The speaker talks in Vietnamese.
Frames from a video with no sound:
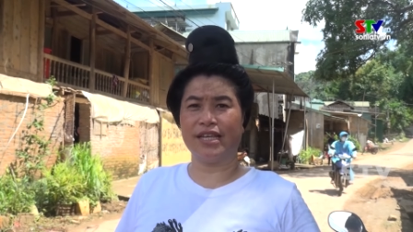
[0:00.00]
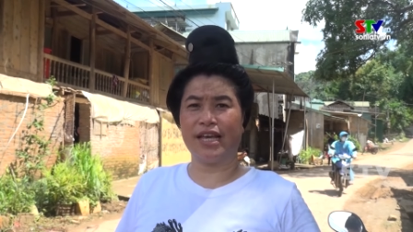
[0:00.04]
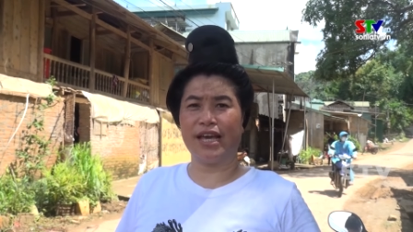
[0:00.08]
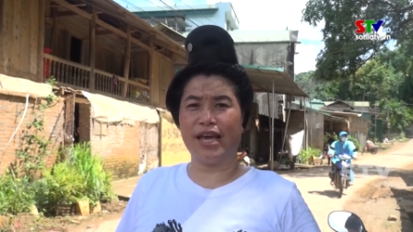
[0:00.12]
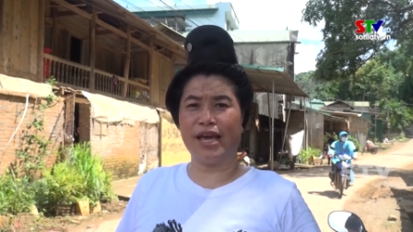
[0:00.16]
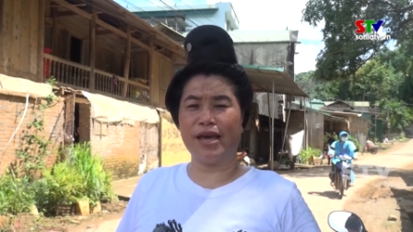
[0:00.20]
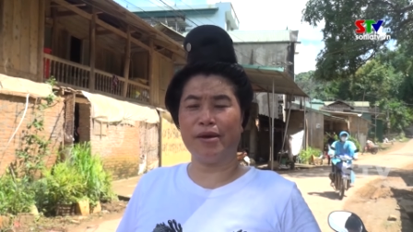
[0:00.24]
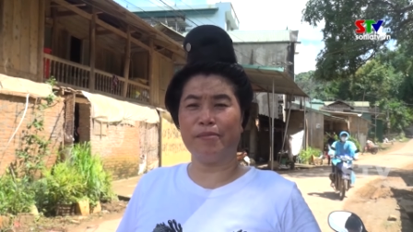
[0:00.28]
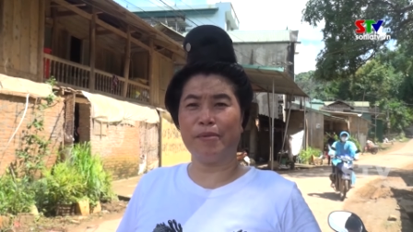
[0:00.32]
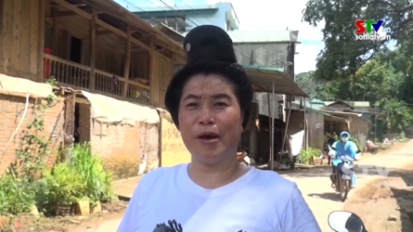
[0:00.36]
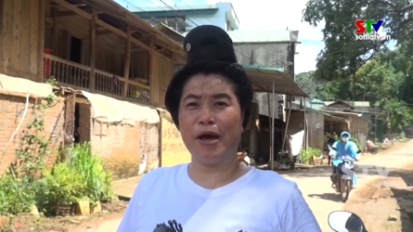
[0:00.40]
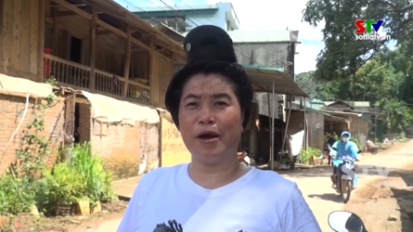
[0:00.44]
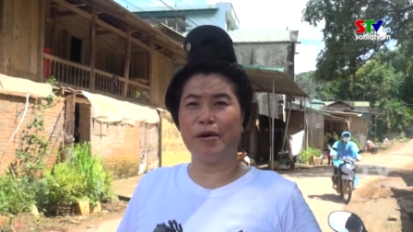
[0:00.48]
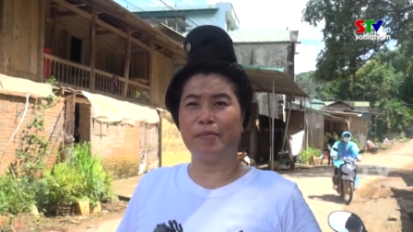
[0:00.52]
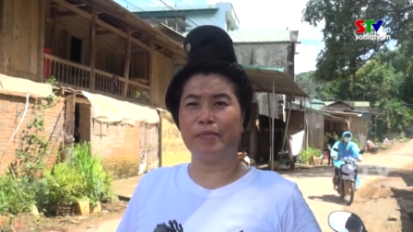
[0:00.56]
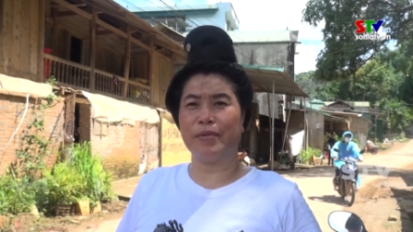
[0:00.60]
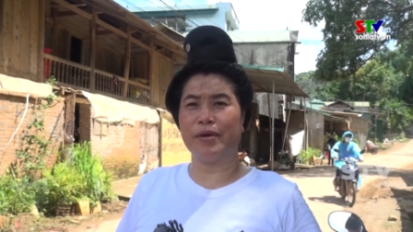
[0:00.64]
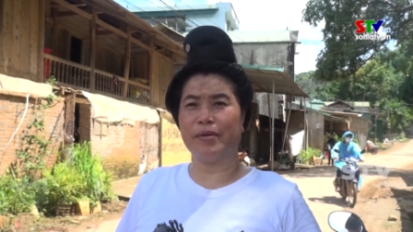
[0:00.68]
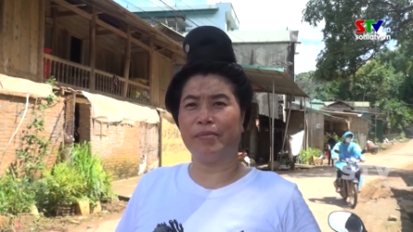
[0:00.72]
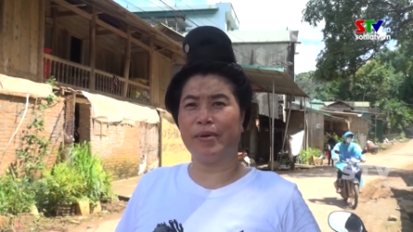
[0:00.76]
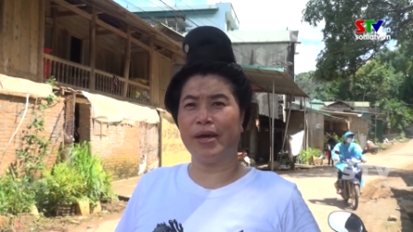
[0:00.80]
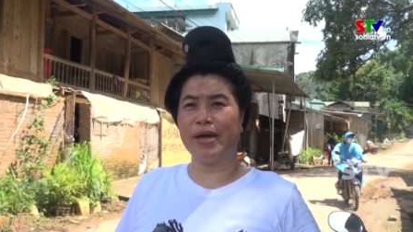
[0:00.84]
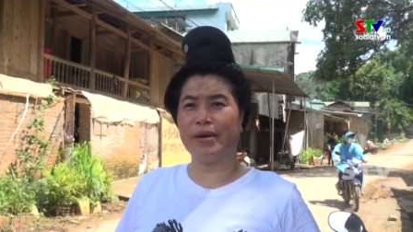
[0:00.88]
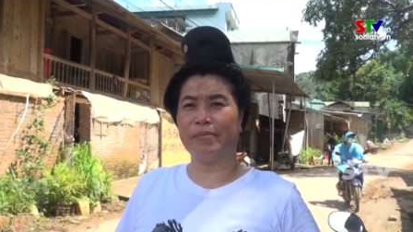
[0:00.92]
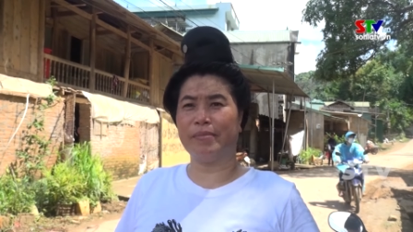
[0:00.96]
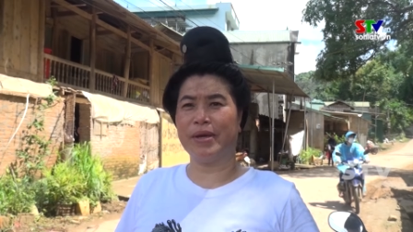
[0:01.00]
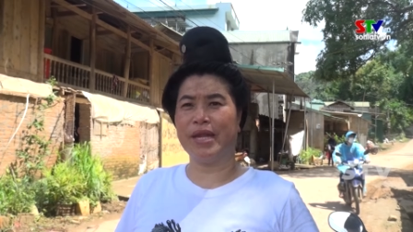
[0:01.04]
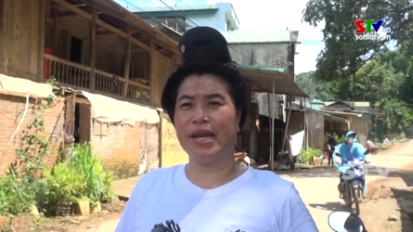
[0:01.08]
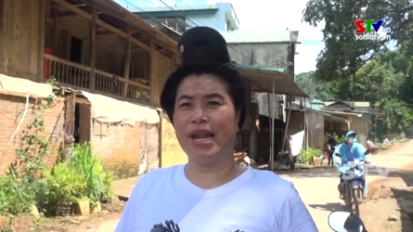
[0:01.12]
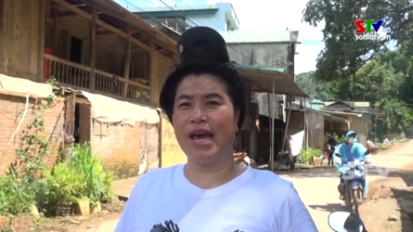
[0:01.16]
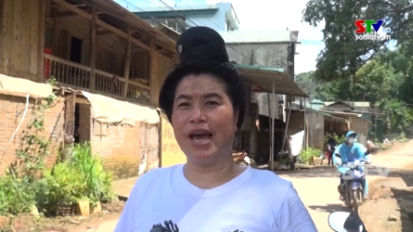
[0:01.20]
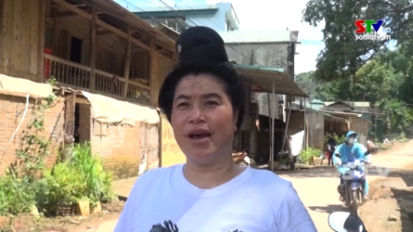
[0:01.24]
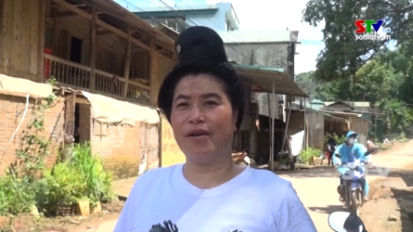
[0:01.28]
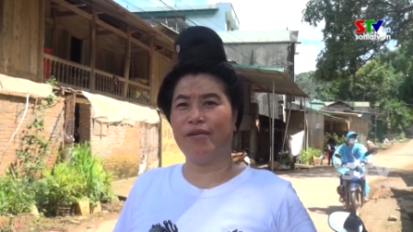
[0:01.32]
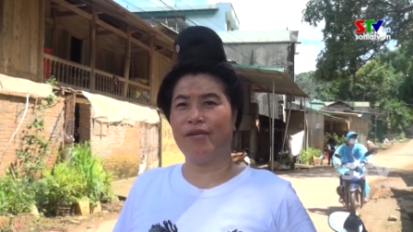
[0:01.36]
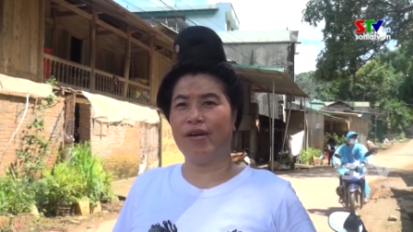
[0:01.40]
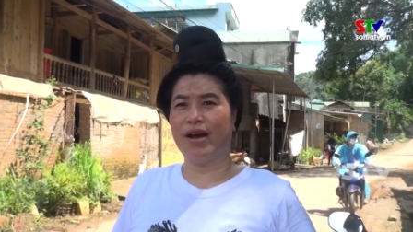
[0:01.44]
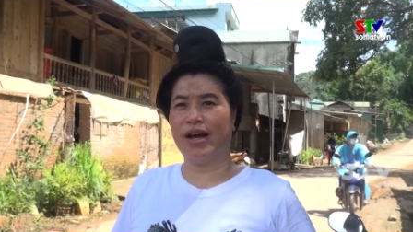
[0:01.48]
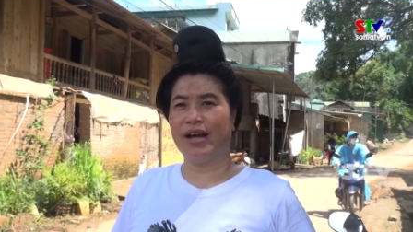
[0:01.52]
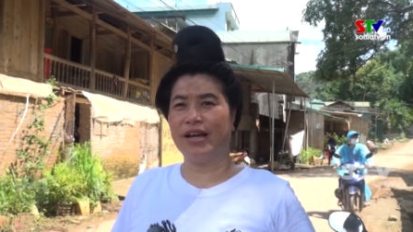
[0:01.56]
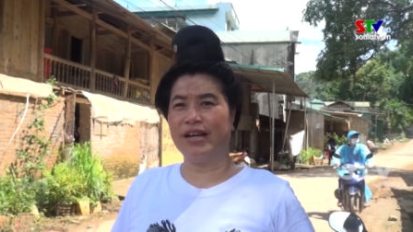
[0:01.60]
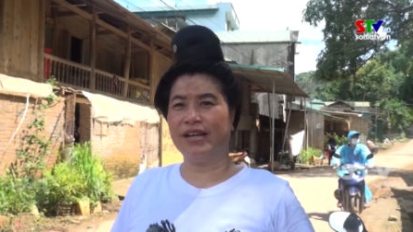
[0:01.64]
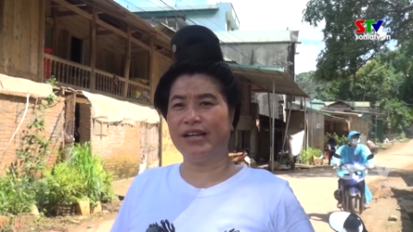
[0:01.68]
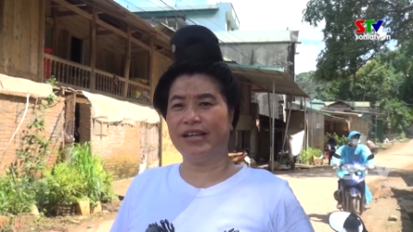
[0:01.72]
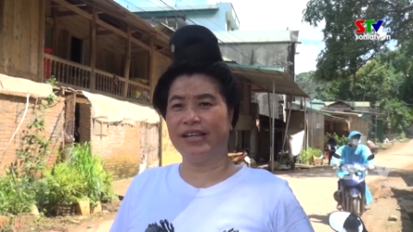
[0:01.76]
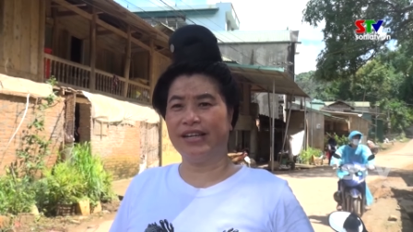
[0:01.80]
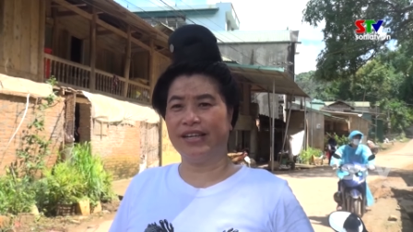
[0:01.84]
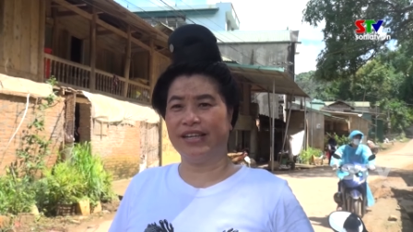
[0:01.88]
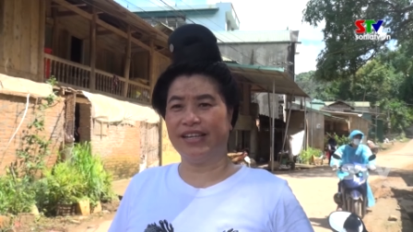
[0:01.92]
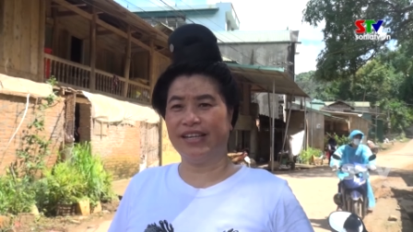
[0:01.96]
sẽ ba hở mấy bên mấy nào
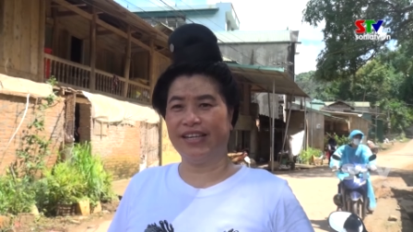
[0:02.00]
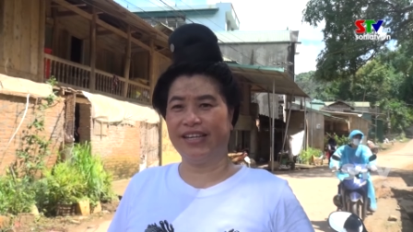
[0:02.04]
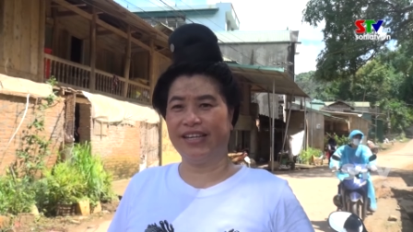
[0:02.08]
hắn